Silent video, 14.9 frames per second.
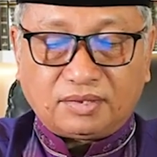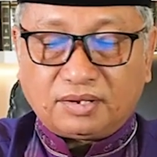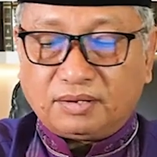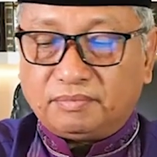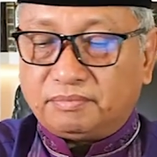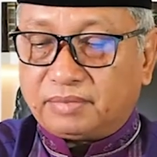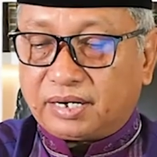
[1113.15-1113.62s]

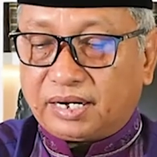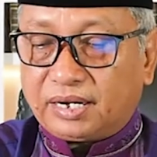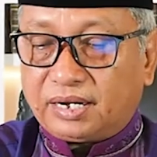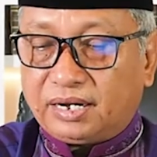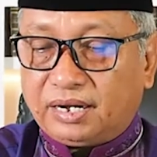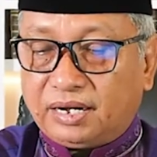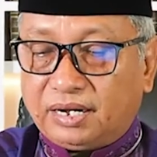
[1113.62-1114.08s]

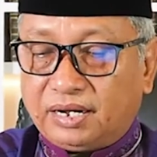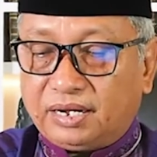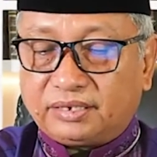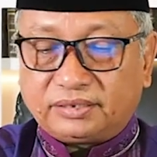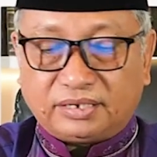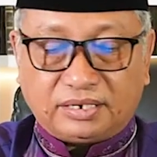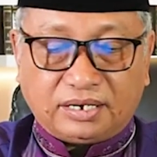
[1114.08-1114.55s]
mereka
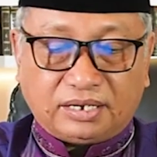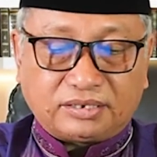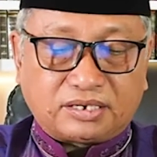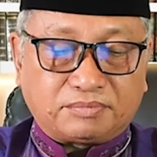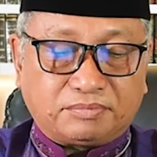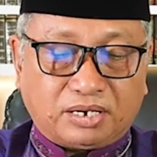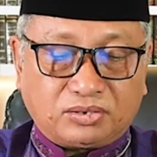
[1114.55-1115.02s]
tidak
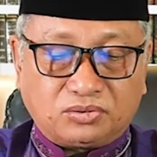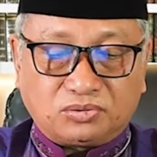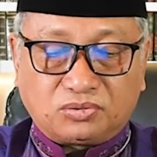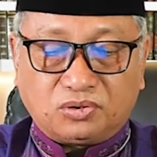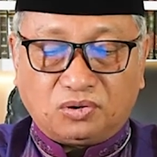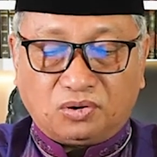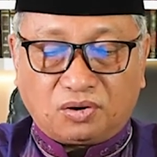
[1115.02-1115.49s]
termasuk
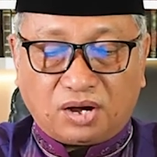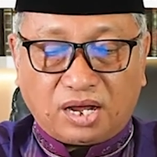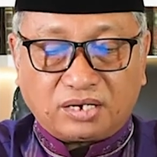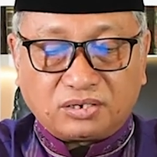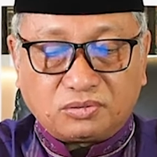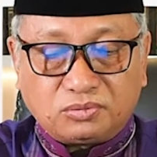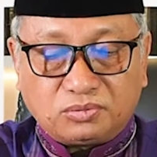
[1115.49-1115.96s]

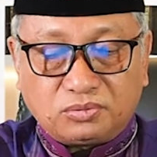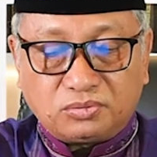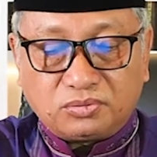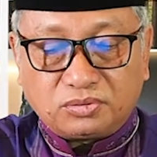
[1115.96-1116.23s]
golonganku